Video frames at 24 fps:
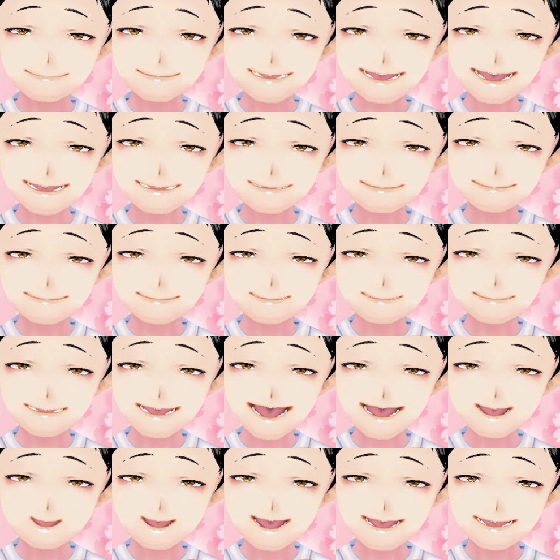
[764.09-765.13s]
外出する
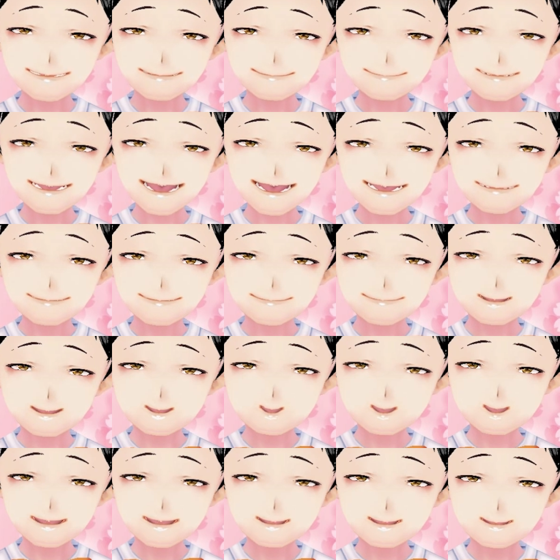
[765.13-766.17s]
場合は、マスクと
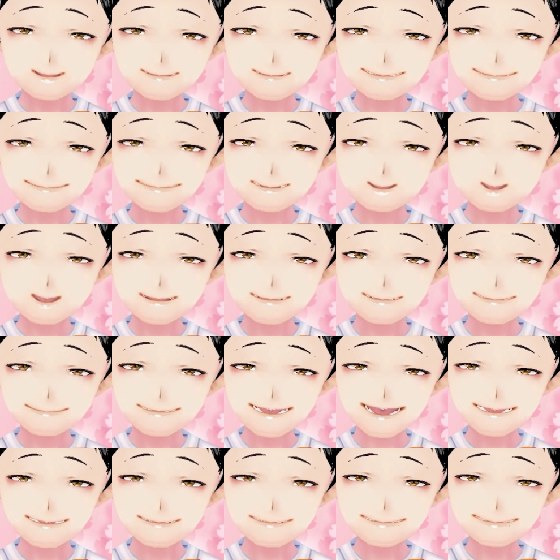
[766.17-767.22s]
帽子を着用して
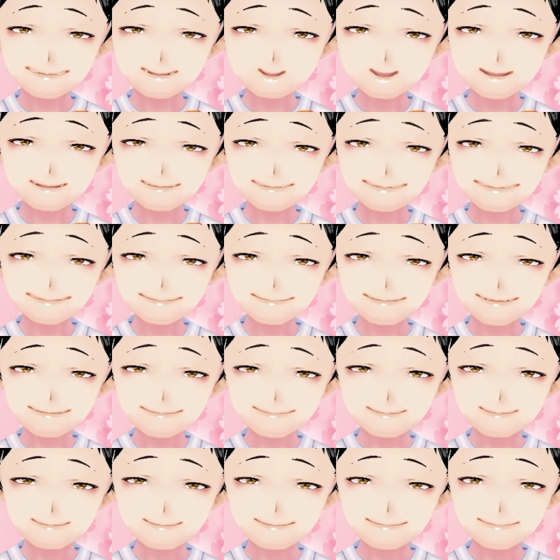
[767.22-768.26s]
感染を防ぎ
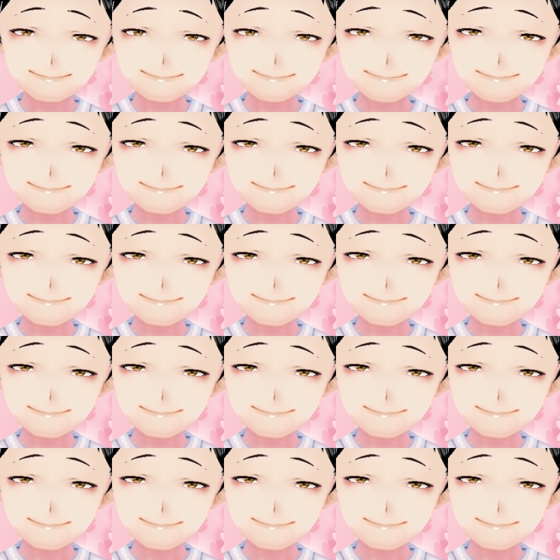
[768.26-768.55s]
ましょう。